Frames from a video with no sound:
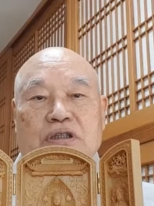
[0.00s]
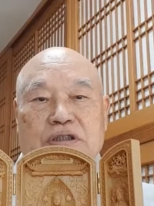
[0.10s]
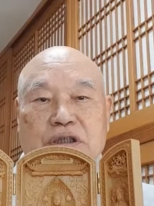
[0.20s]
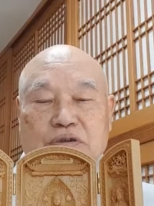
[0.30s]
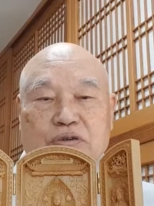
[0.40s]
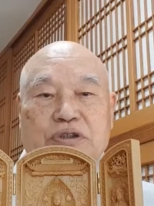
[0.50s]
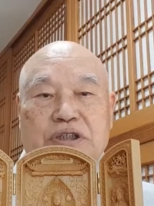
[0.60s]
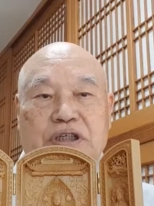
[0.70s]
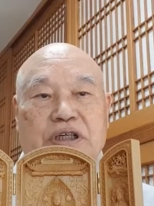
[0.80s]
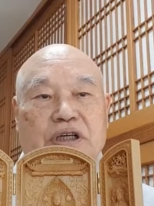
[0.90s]

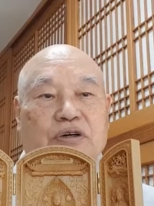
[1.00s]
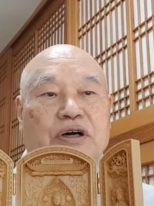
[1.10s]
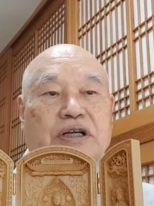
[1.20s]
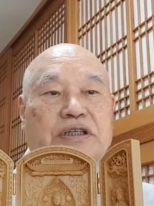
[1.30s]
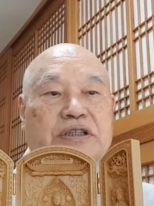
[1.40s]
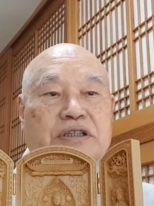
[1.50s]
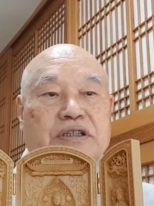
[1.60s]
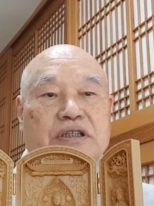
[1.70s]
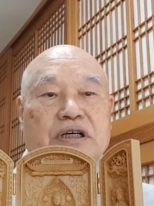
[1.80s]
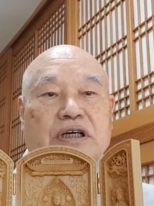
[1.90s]
성숙시키려고 하는
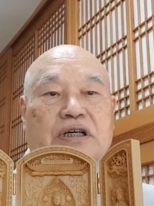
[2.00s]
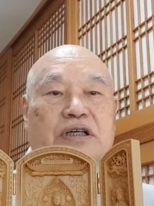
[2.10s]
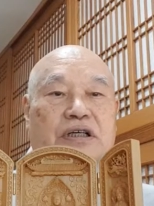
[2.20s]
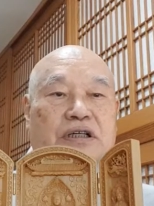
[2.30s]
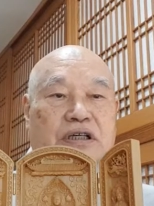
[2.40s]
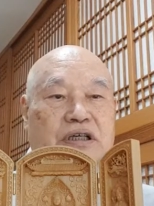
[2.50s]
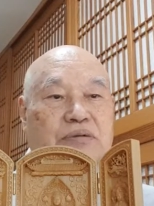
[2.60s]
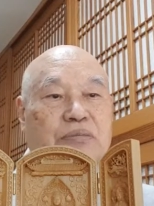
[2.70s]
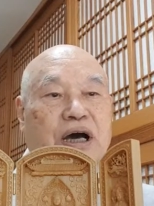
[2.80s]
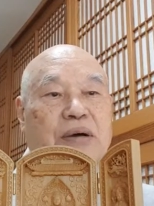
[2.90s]
그런 어,
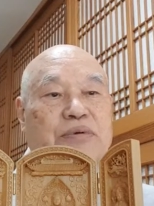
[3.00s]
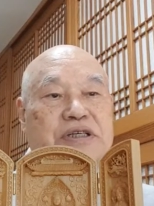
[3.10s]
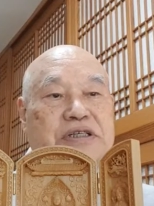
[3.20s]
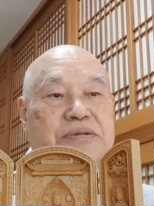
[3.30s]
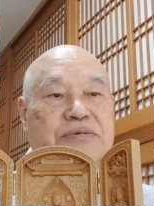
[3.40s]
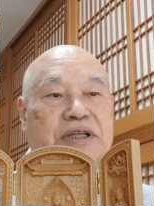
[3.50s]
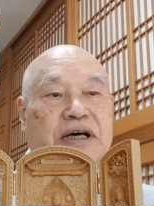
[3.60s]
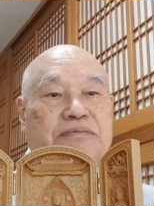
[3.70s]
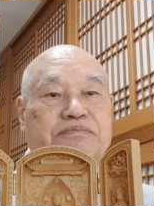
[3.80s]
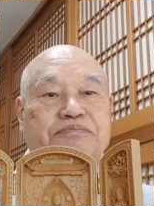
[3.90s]
큰 마음이 있습니다.
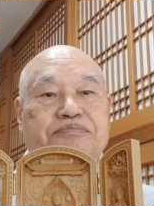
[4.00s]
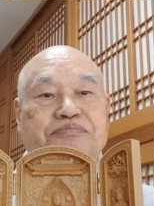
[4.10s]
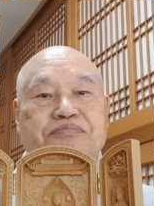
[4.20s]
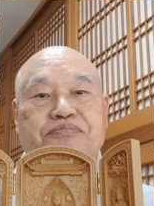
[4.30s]
음.